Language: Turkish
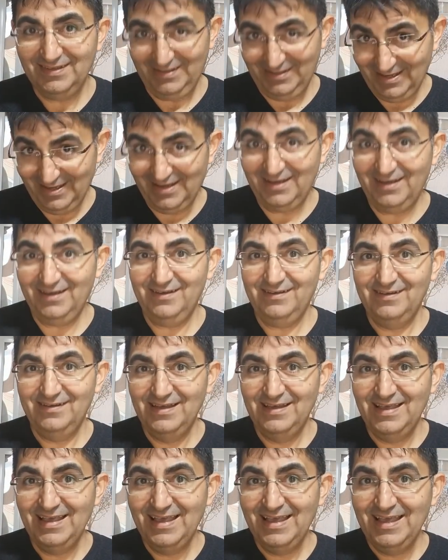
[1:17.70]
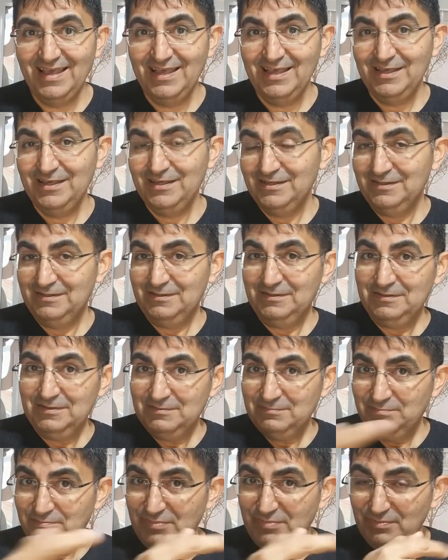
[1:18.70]
Ya
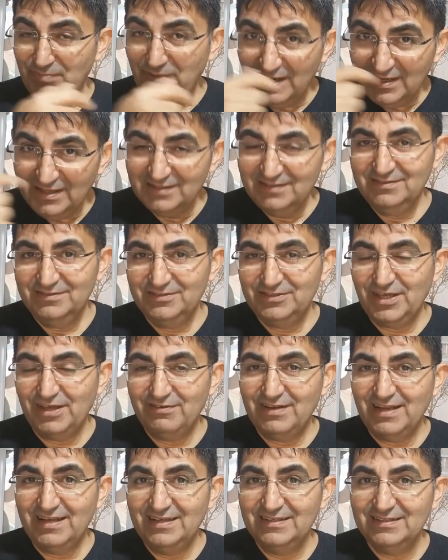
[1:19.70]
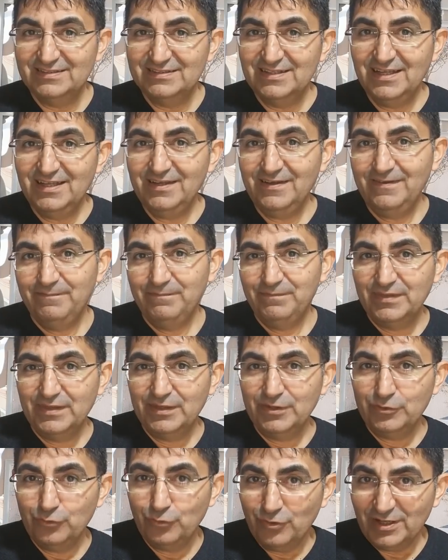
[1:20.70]
bir bakın çevrenizde
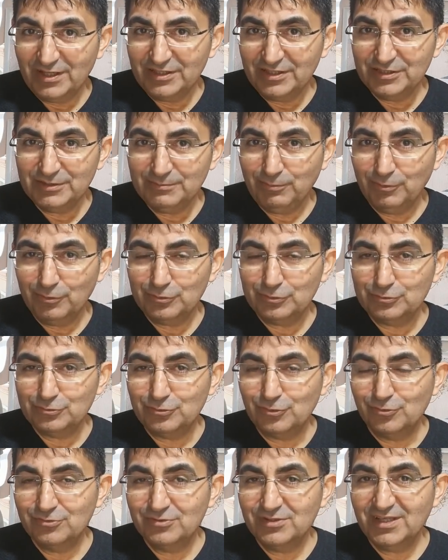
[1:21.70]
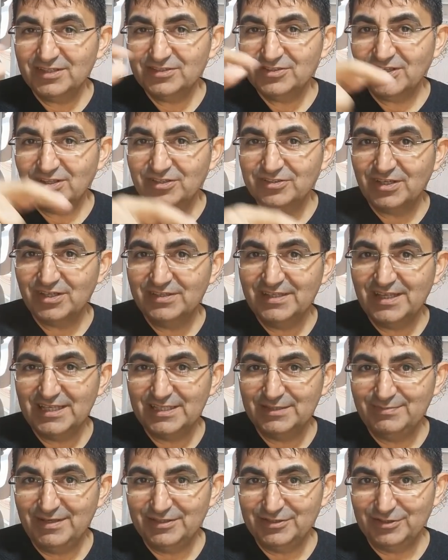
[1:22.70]
yönetici pozisyonda çalışanını
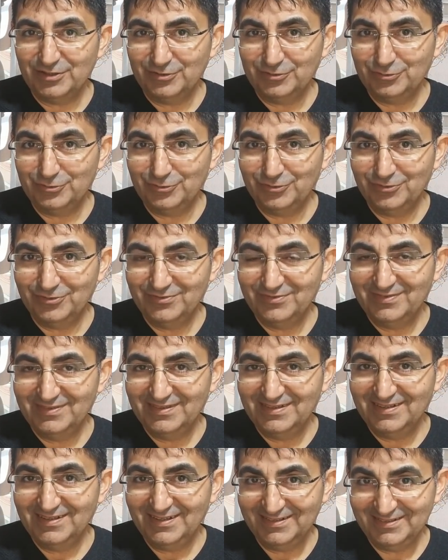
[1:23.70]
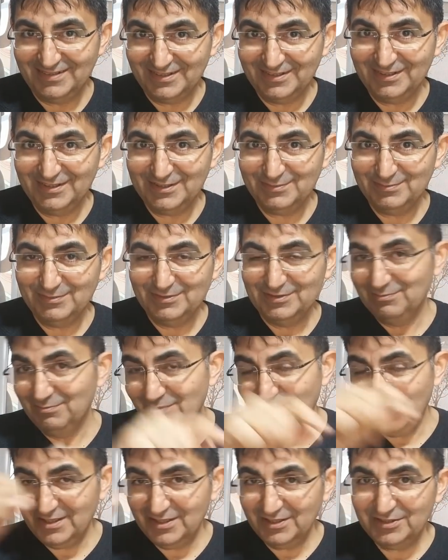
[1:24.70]
ezmeye çalışıyor. Anladınız mı?
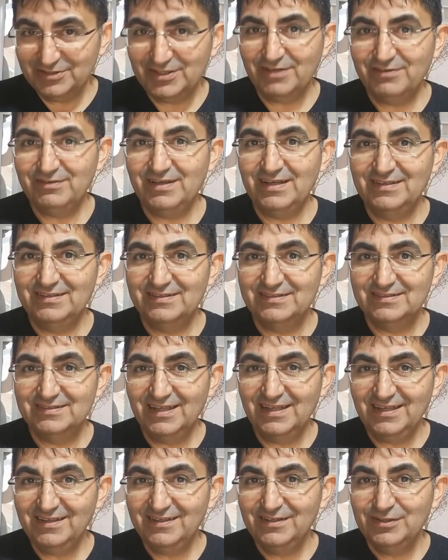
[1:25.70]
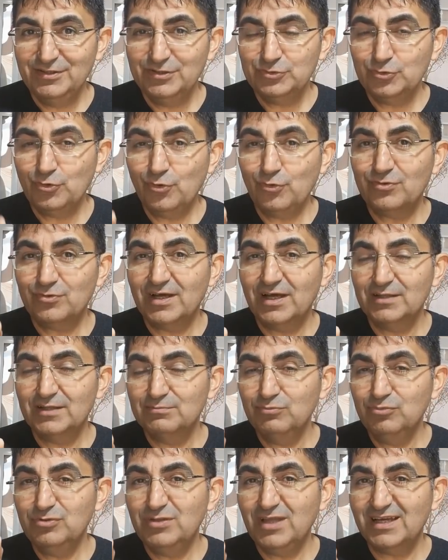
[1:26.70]
Bakın çevrenizde çok
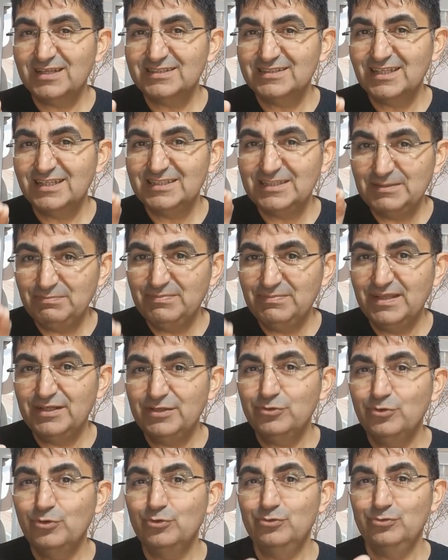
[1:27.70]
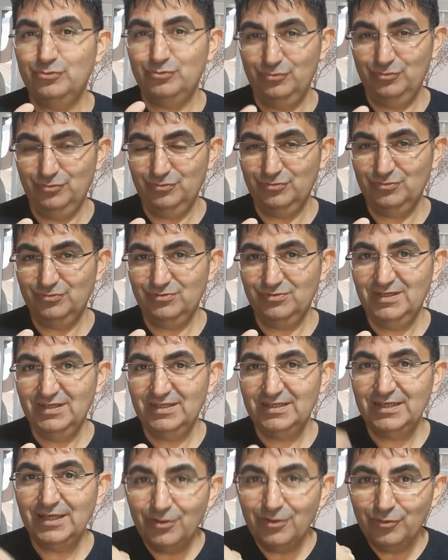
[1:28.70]
rahat bu tarzda tipleri görürsünüz.
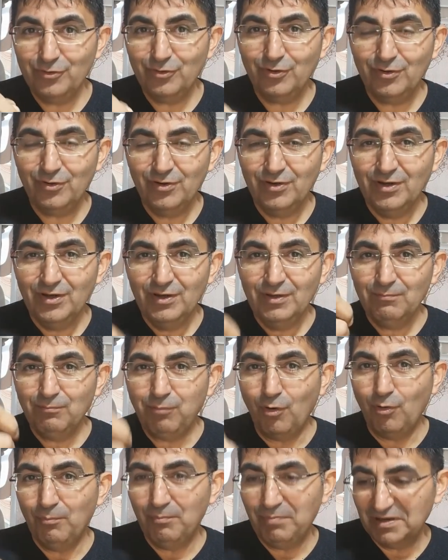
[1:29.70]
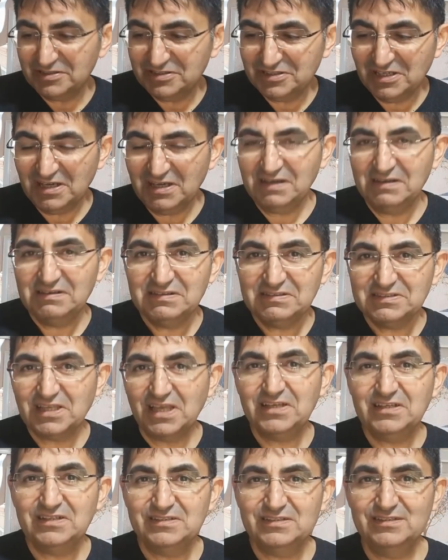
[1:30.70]
Geliyor pompacıya
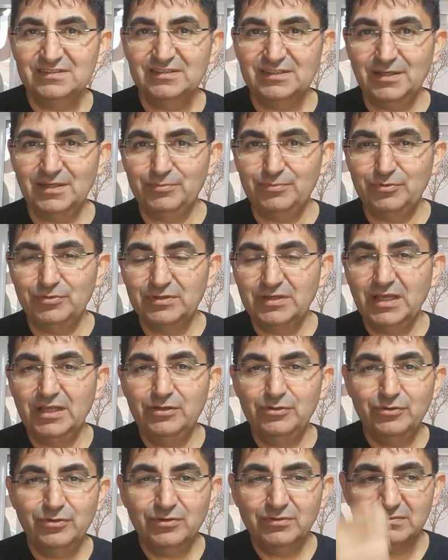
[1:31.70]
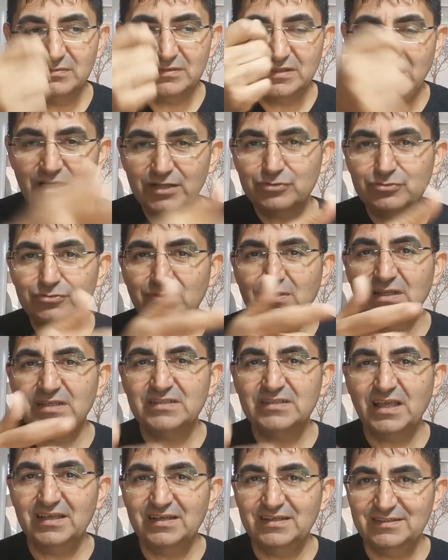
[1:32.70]
saygısızlık yapıyor. Geliyor garsona
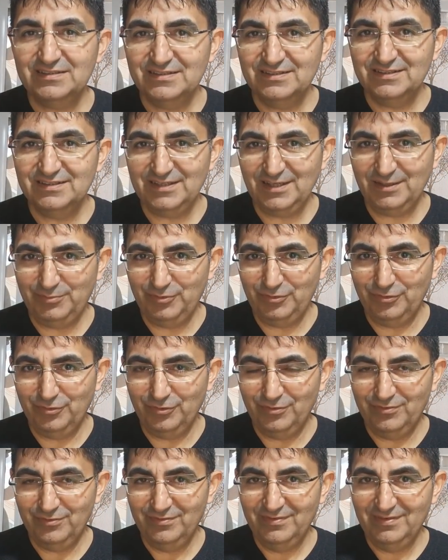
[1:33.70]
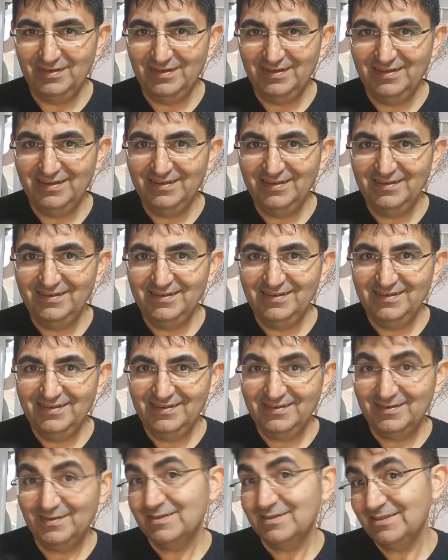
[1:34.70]
saygısızlık yapıyor.
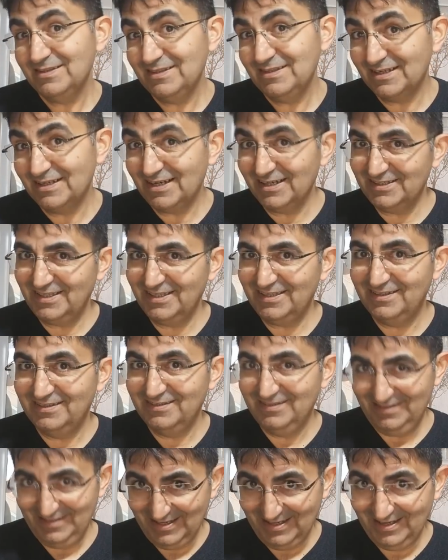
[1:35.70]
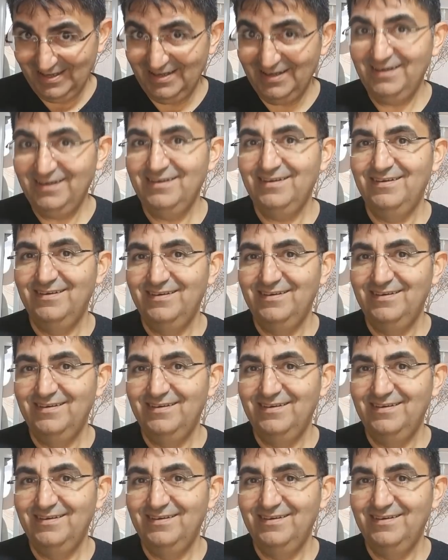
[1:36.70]
Dikkat edin ya.